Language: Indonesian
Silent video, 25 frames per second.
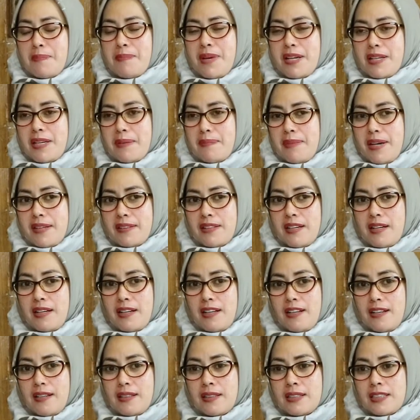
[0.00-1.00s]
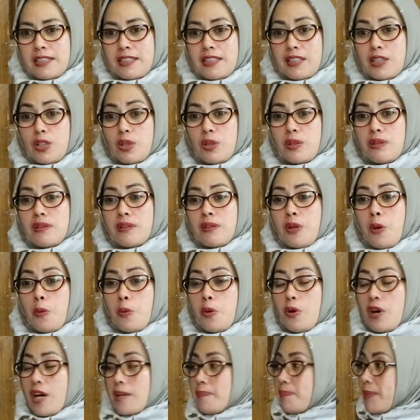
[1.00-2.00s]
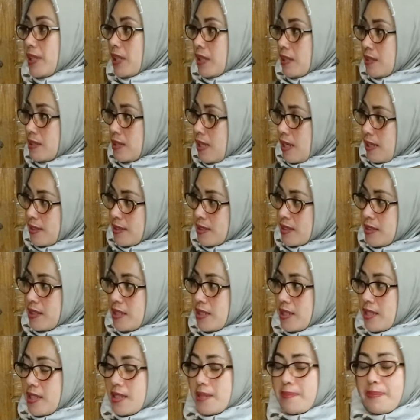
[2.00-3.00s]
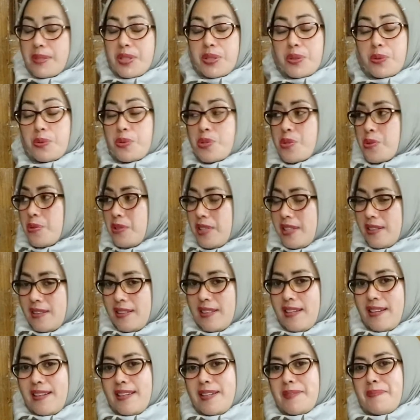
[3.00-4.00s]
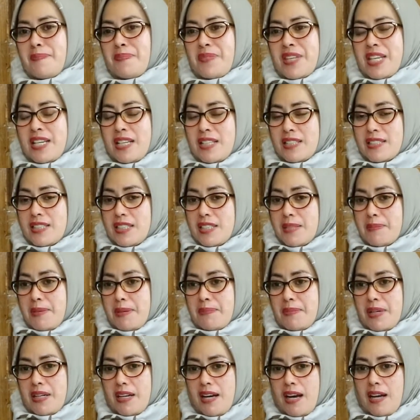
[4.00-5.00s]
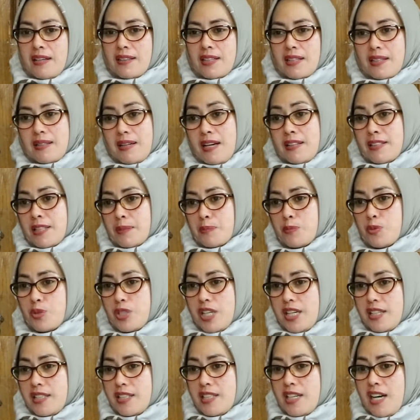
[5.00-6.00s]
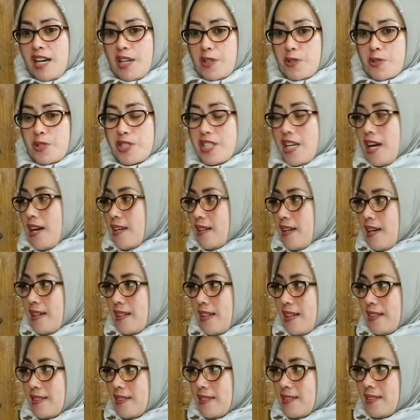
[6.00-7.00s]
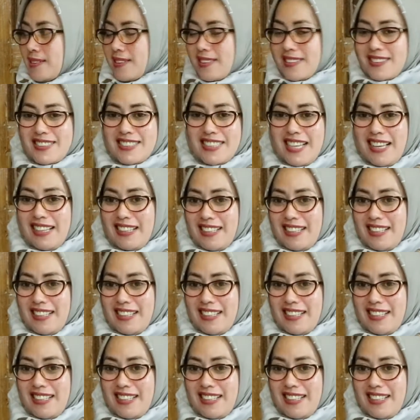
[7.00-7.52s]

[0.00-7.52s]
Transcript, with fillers: bagaimana uh, lowongan pekerjaan iya. sendiri yeah. begitu mm -hmm. sulitnya. Yeah. Jadi memang anak-anak muda ini harus diarahkan ke Betul.